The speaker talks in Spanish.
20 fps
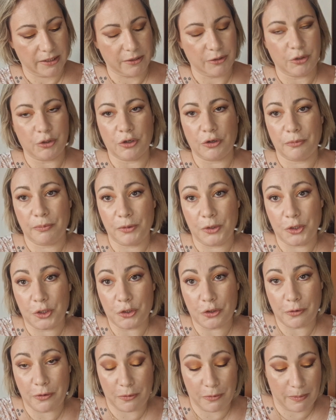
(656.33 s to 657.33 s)
No,
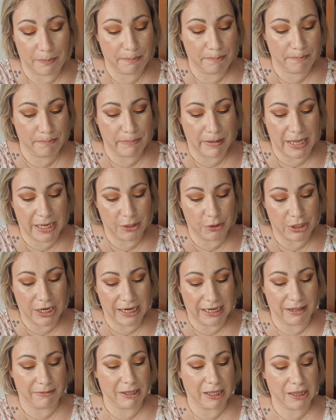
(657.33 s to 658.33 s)
no paro
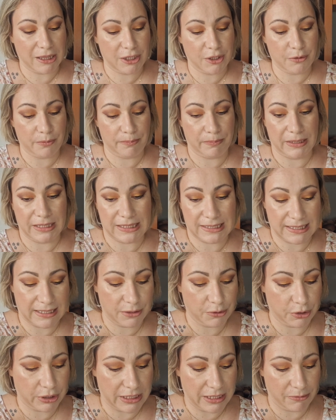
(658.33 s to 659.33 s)
la grabación
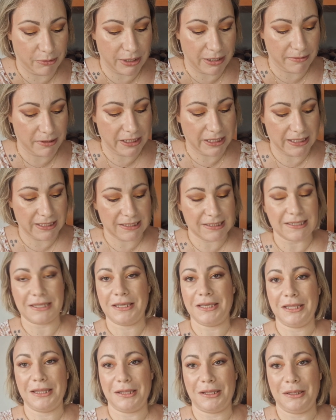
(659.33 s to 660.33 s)
pensando que la voy a abrir
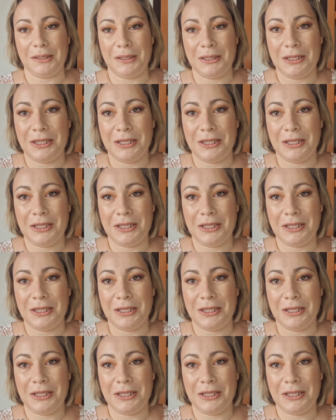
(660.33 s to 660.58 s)
enseguida